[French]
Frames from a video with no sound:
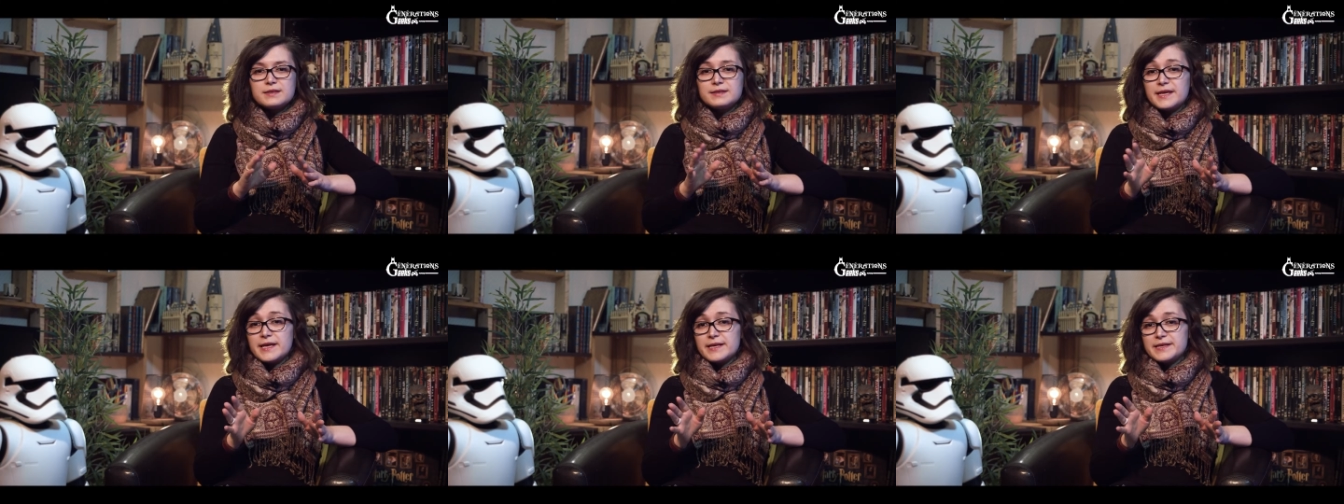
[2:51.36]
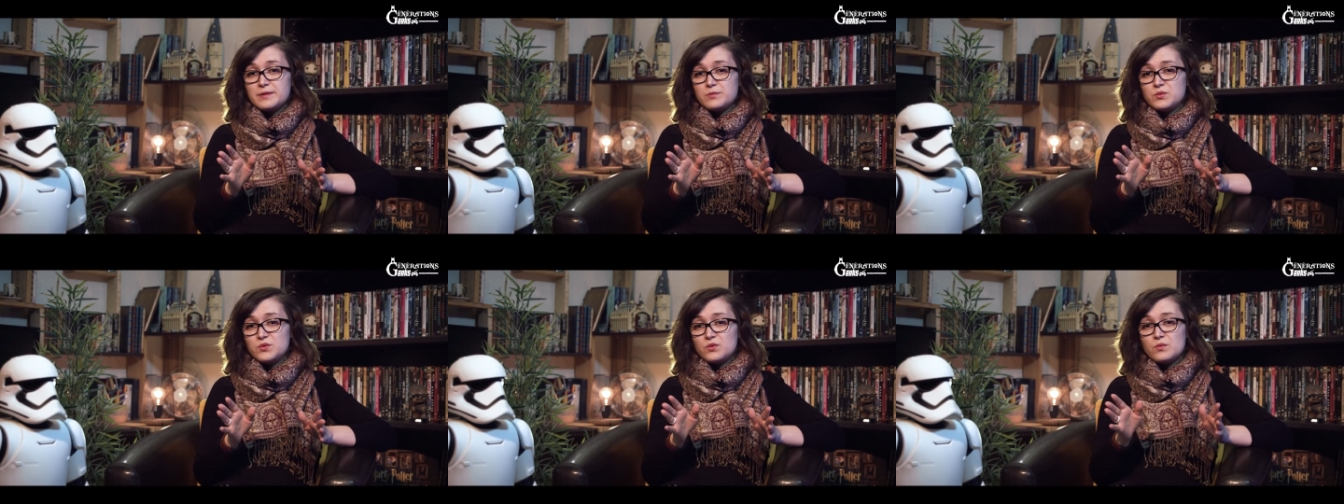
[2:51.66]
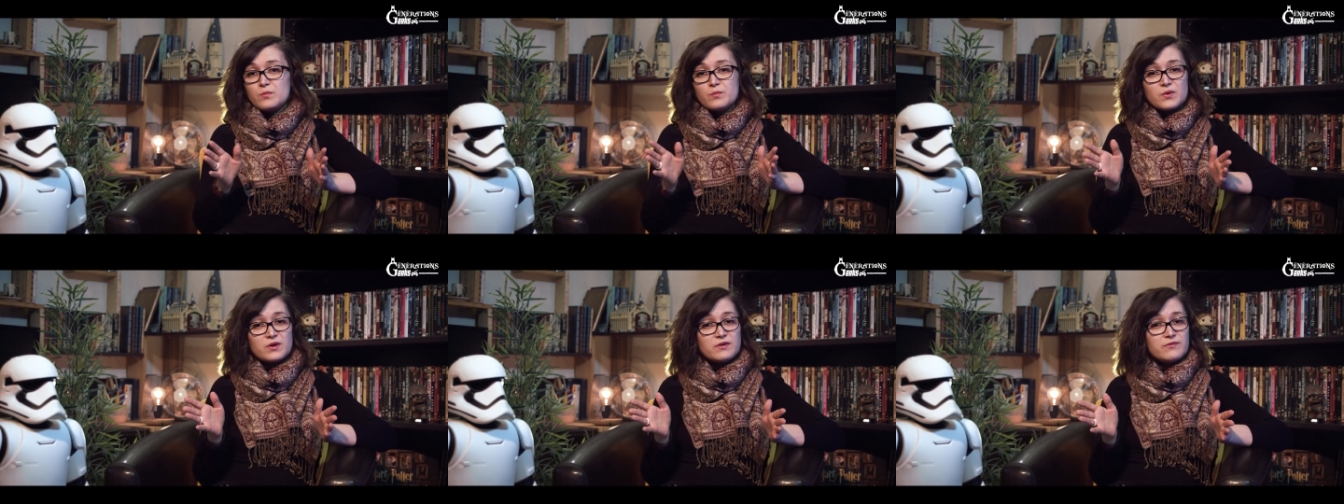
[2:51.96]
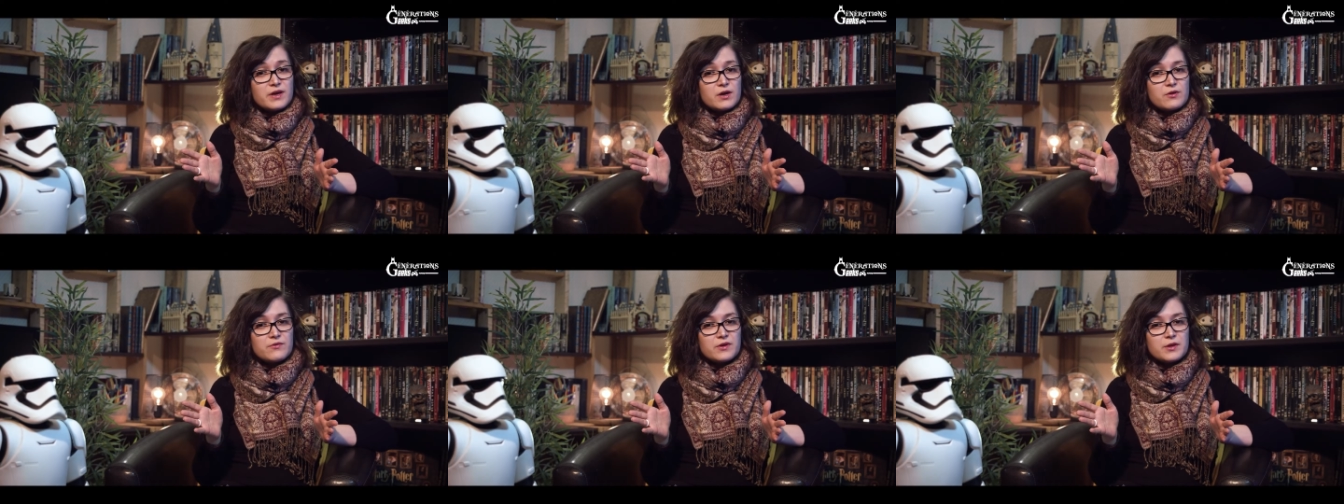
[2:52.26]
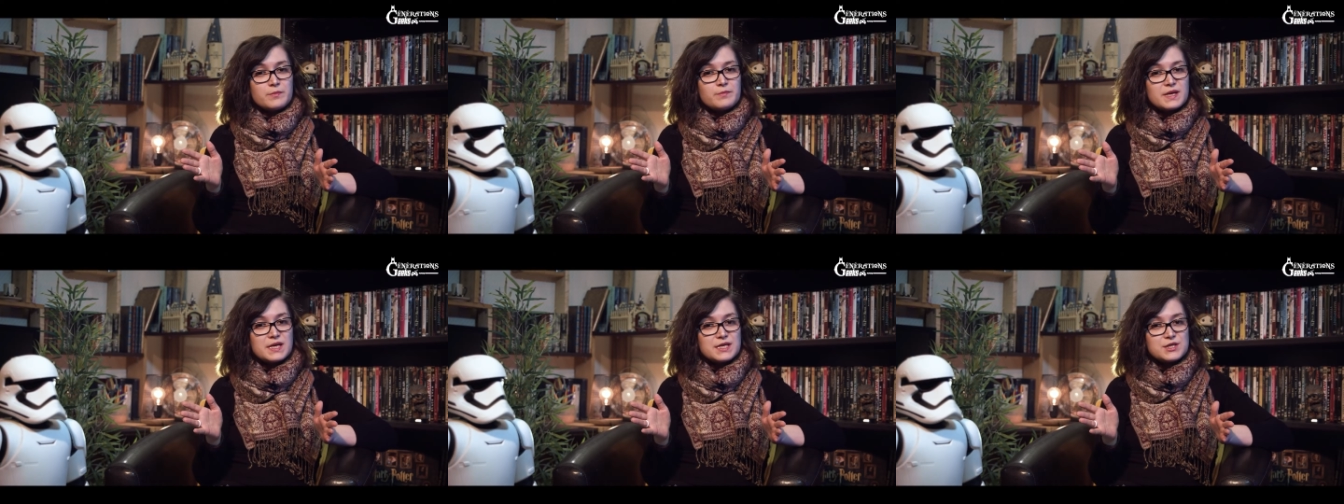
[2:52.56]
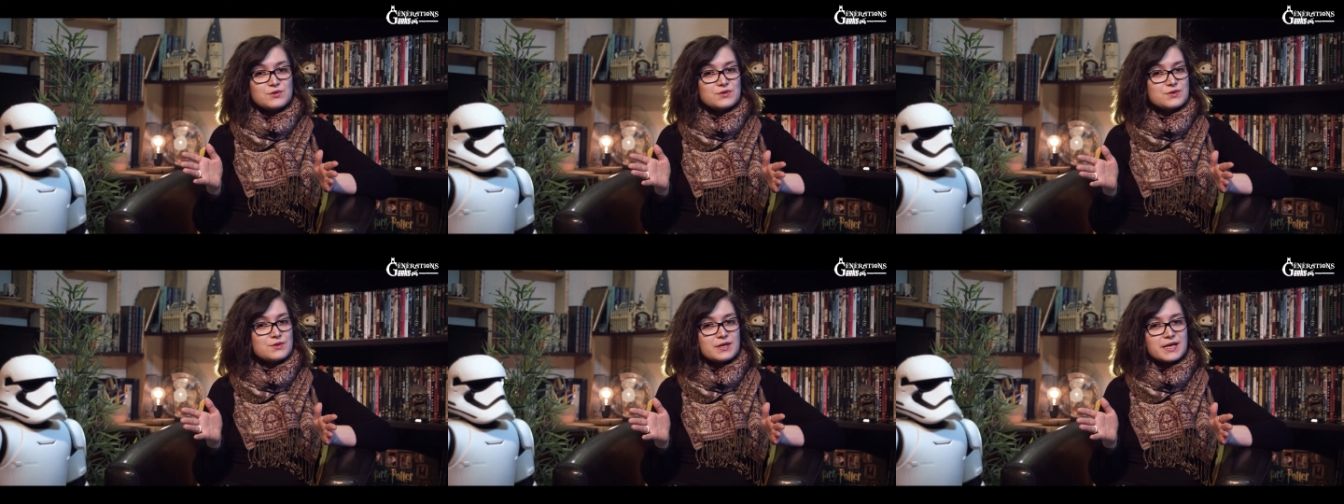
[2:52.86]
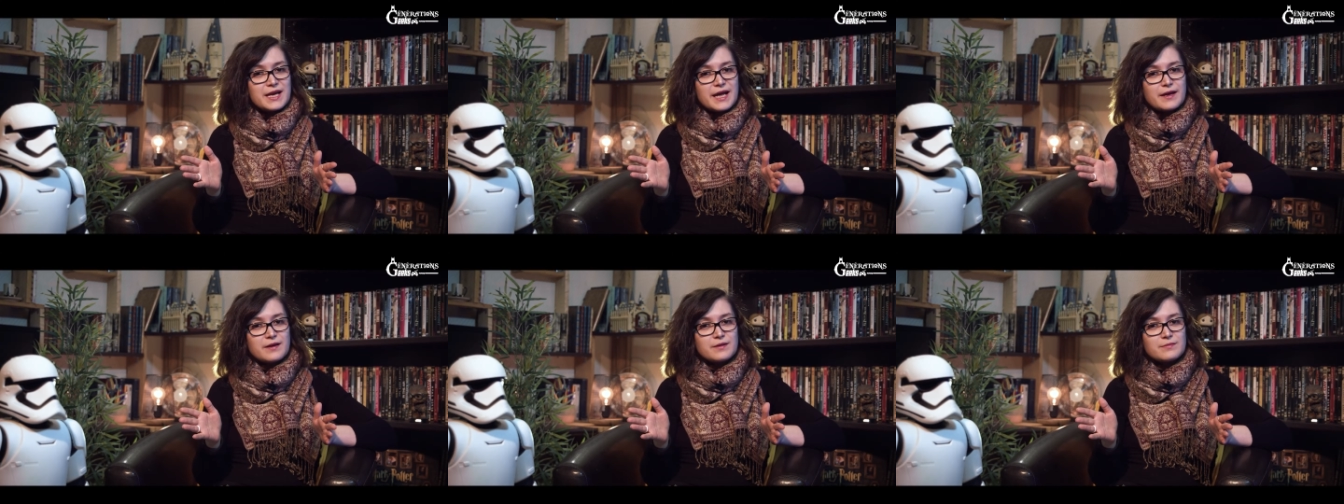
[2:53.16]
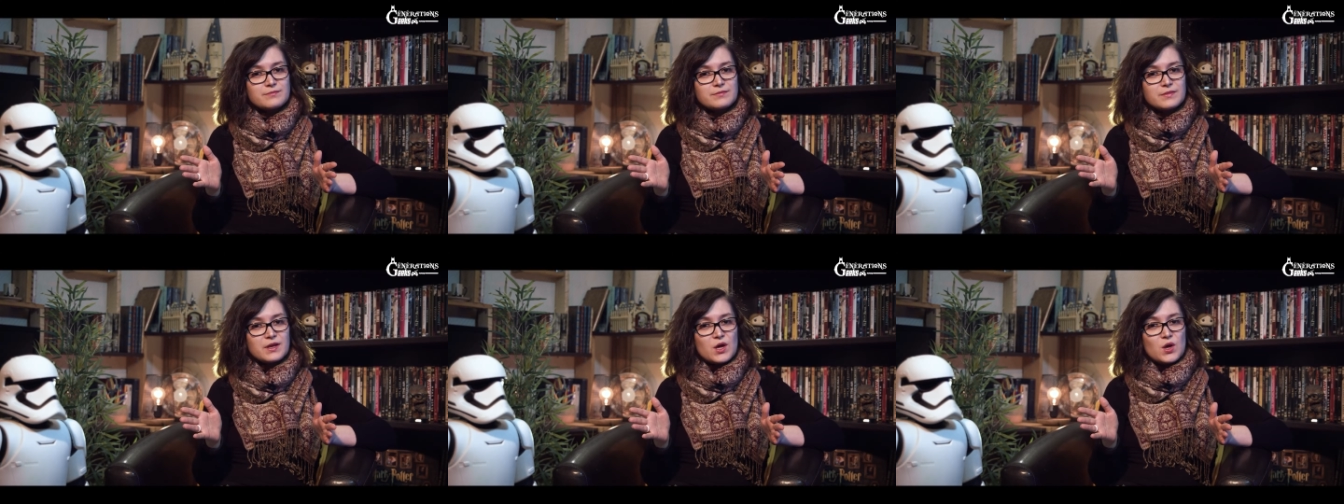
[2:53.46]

Dès le début, Paul Verhoeven met les choses au clair